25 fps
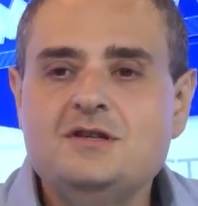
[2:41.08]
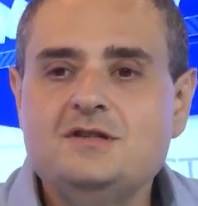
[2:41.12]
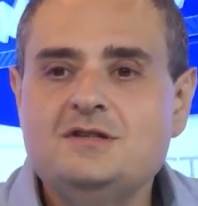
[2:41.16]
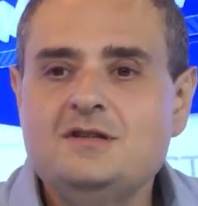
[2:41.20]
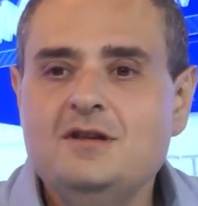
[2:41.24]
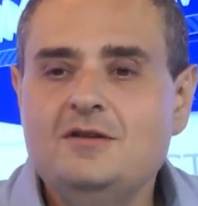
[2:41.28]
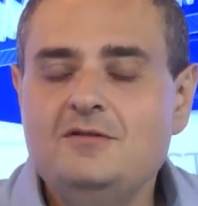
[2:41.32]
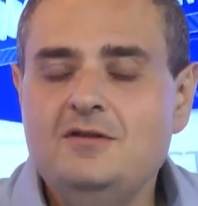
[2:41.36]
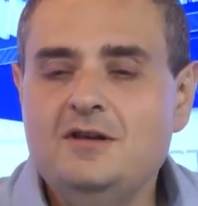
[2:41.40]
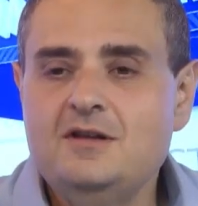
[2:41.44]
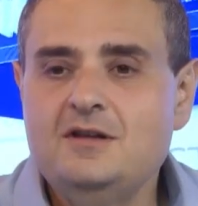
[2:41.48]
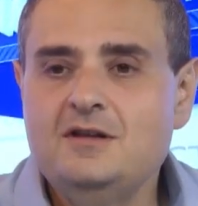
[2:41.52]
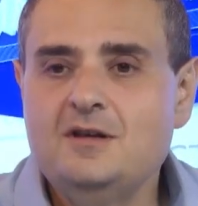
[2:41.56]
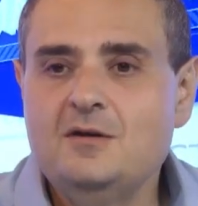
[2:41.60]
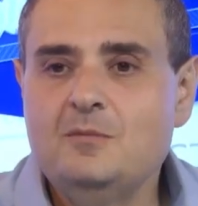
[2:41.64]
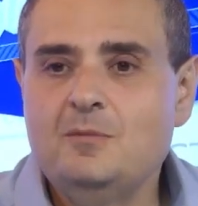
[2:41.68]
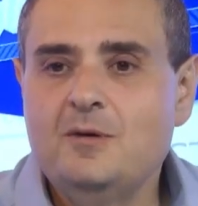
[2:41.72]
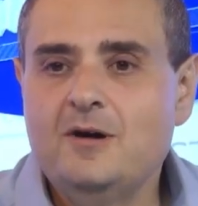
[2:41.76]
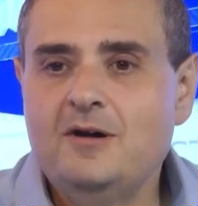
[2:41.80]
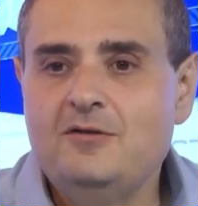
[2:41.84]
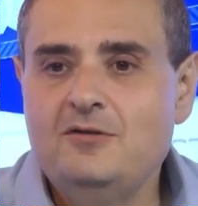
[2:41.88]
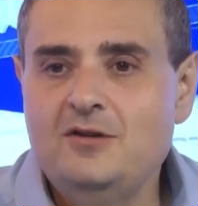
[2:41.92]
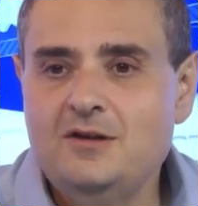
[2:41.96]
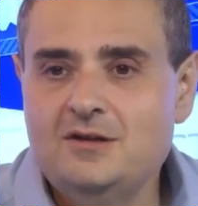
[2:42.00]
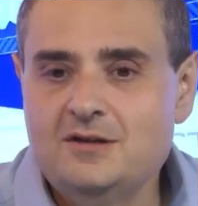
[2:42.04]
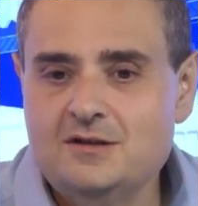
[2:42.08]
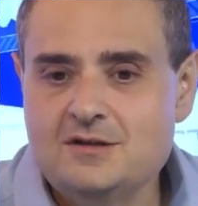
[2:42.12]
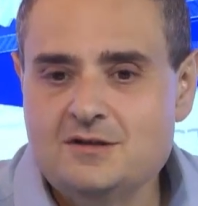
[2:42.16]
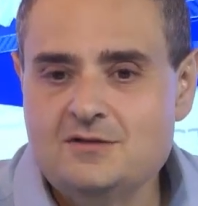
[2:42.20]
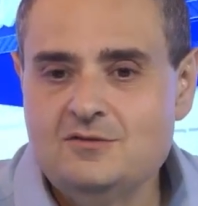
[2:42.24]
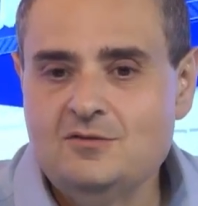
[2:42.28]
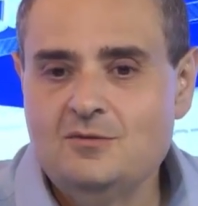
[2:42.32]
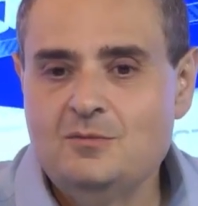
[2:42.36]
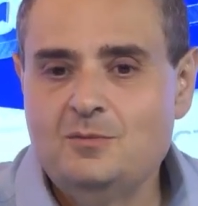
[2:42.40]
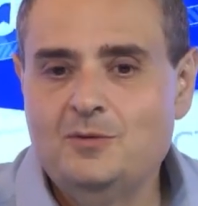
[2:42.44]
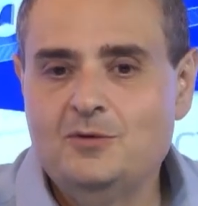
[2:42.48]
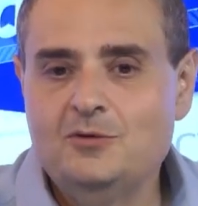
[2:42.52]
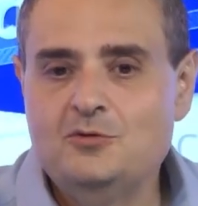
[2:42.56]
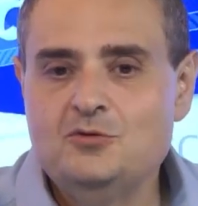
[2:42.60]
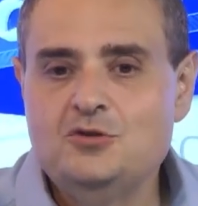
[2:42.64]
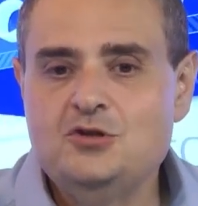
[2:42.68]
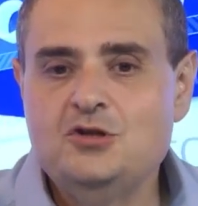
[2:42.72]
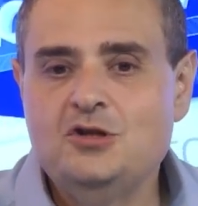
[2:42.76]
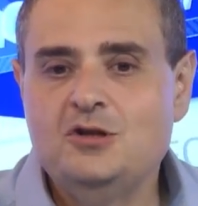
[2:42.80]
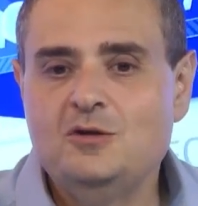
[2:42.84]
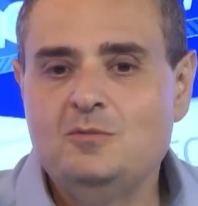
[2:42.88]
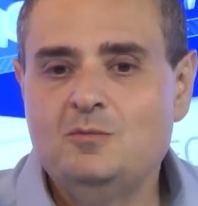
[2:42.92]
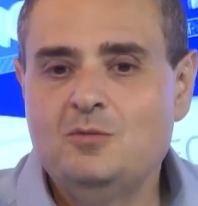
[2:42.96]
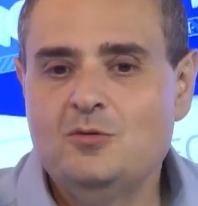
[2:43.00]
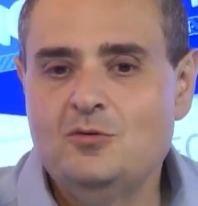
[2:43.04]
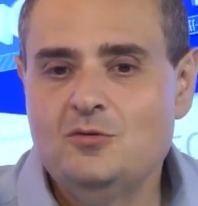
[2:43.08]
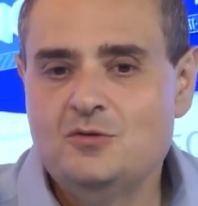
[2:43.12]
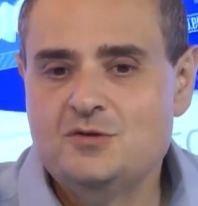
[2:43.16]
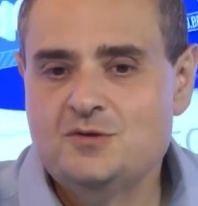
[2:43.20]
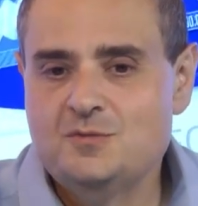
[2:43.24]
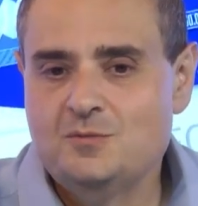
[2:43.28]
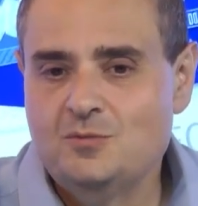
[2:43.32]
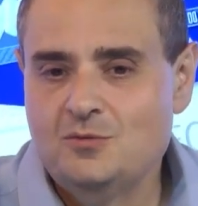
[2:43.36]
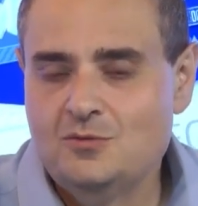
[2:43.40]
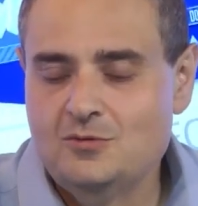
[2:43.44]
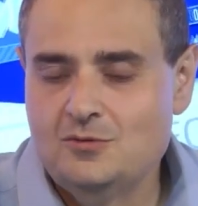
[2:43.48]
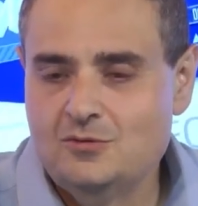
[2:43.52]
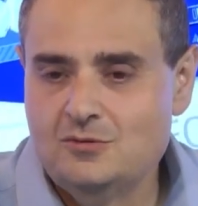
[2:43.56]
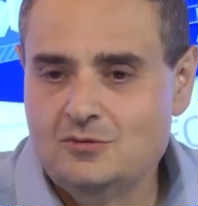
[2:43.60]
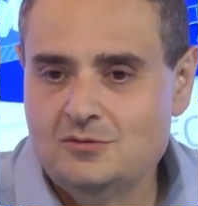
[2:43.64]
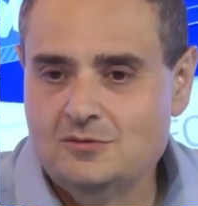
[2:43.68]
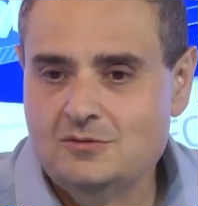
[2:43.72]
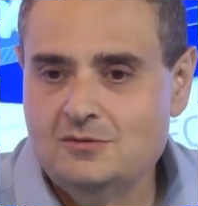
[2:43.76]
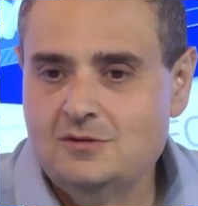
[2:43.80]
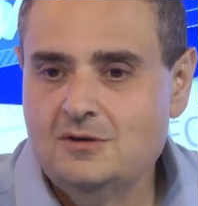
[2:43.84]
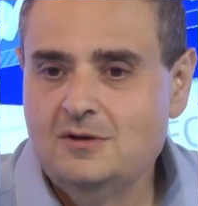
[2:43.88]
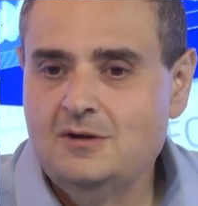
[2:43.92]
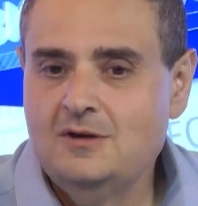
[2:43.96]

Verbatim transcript: советник правительства получил просьбу